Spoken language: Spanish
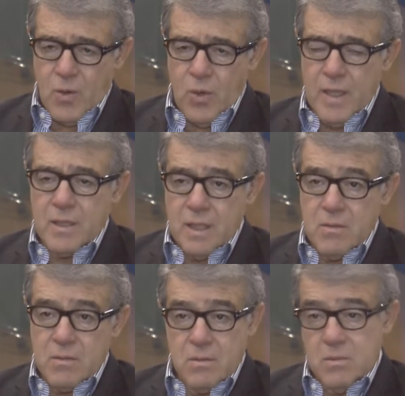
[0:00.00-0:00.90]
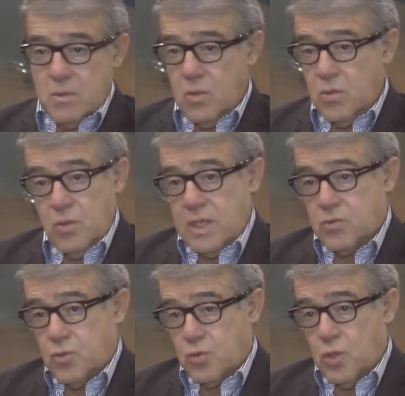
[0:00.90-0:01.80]
cuentan con una
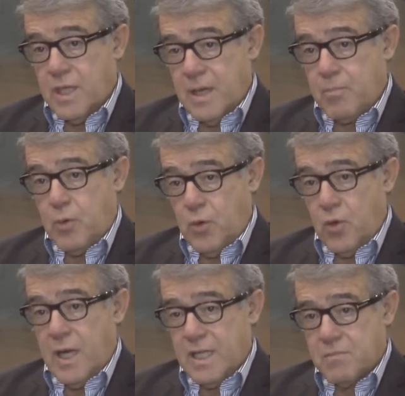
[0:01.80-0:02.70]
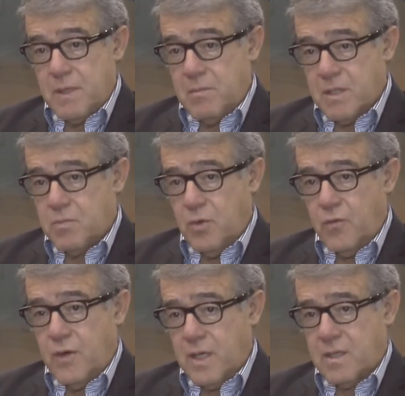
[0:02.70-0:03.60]
estructura de apoyo a las pymes muy
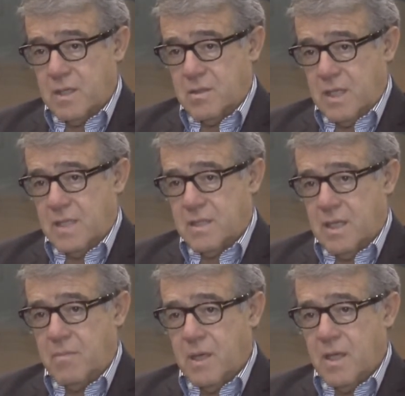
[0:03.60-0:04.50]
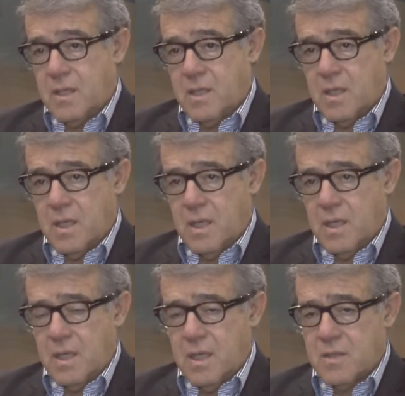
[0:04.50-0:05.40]
fuertes, que es el,
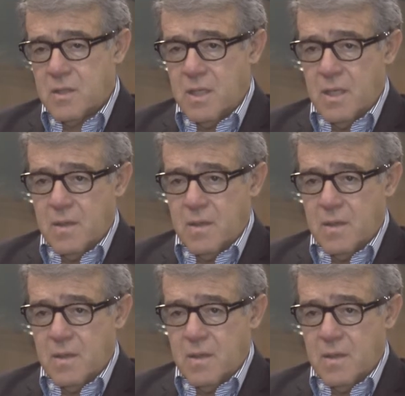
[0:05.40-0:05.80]
Creo que México es de